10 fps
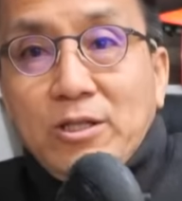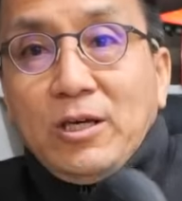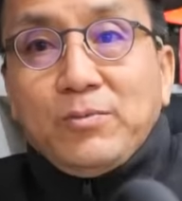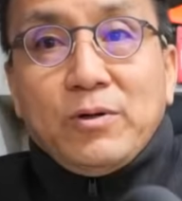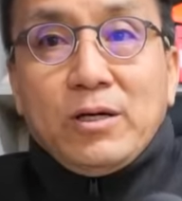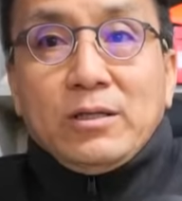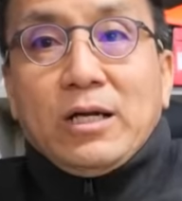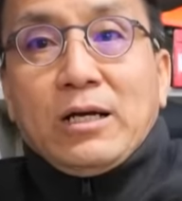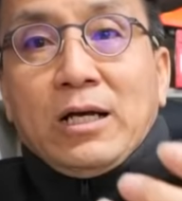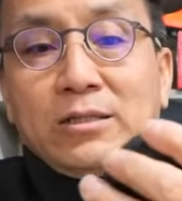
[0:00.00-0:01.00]
TF랑
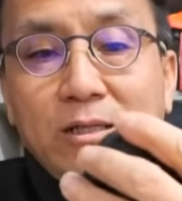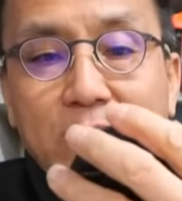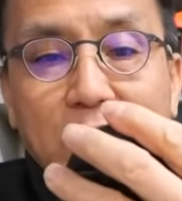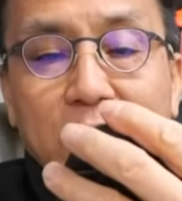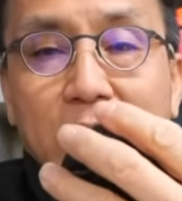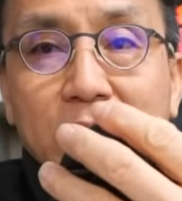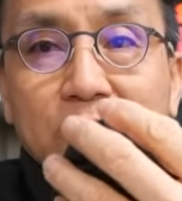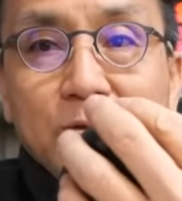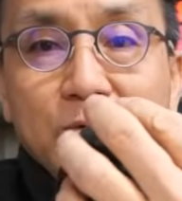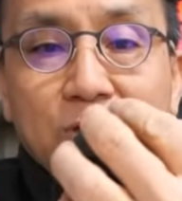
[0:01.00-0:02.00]
아슬레타가 다른
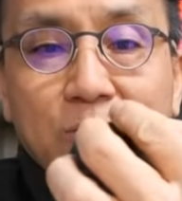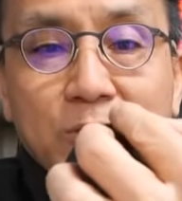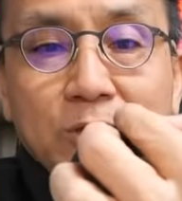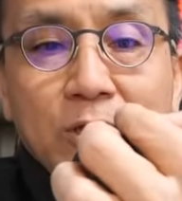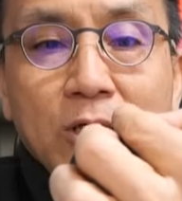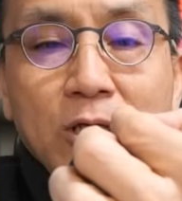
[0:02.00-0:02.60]
점은 뭐냐면